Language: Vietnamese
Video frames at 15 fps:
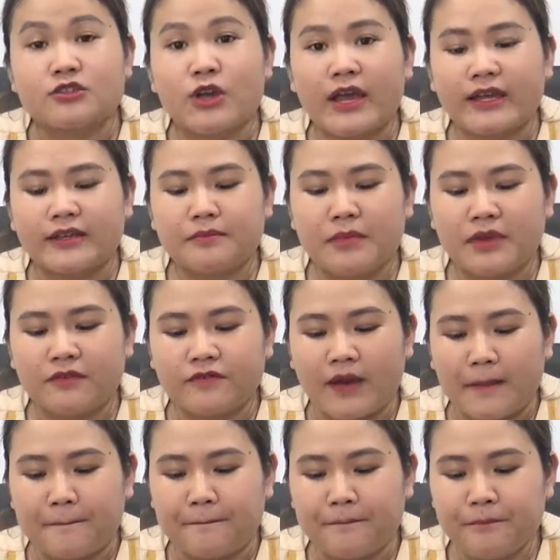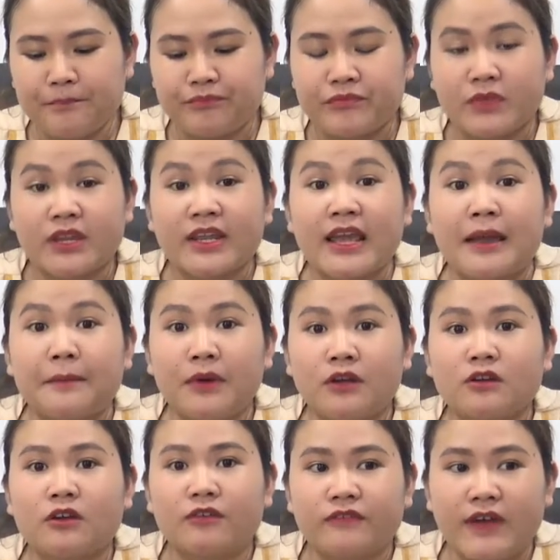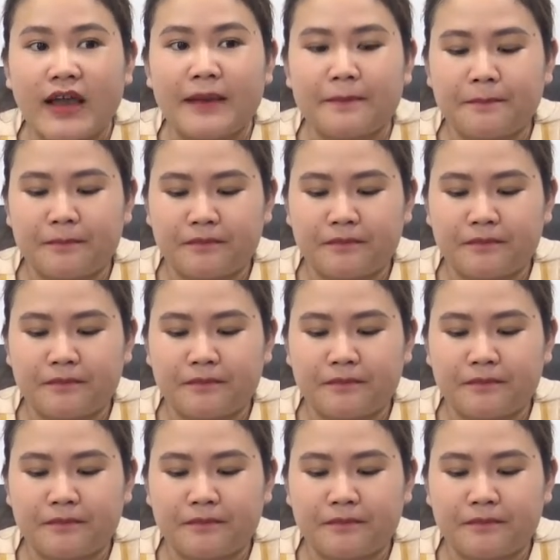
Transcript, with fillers: doanh mỹ phẩm Diamond của Pháp.